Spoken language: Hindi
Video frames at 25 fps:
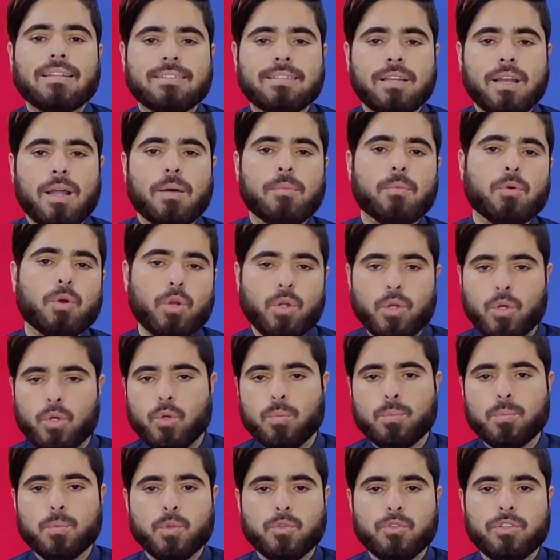असलम
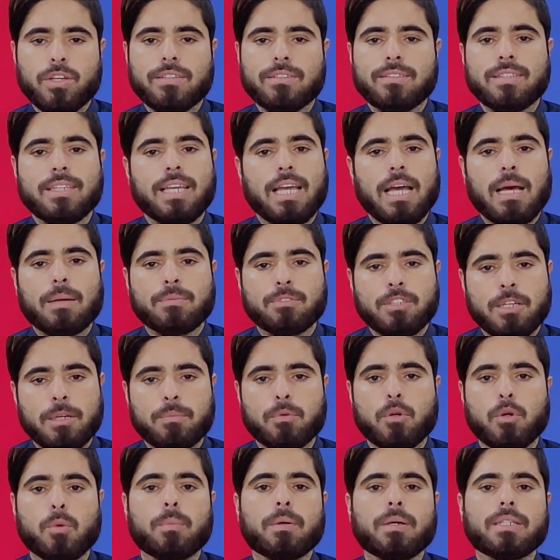तो जैसे कि आप
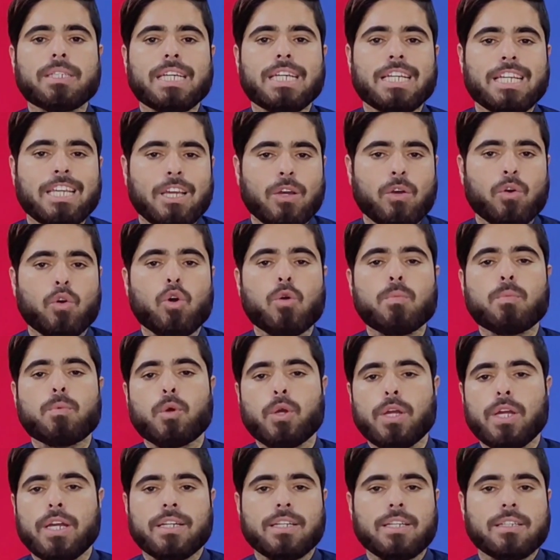सबको पता है कि ओप्पो
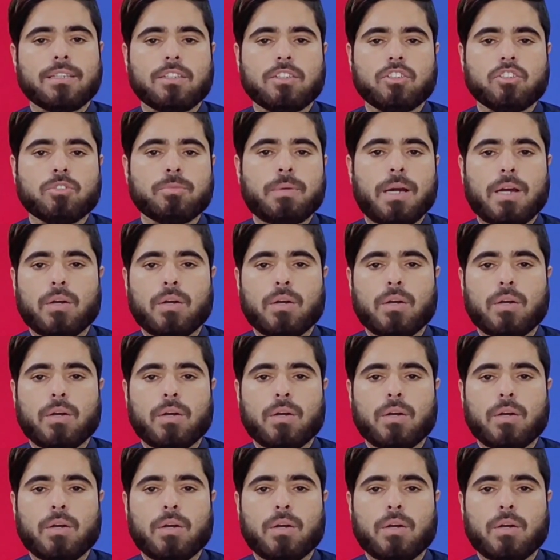अठहत्तर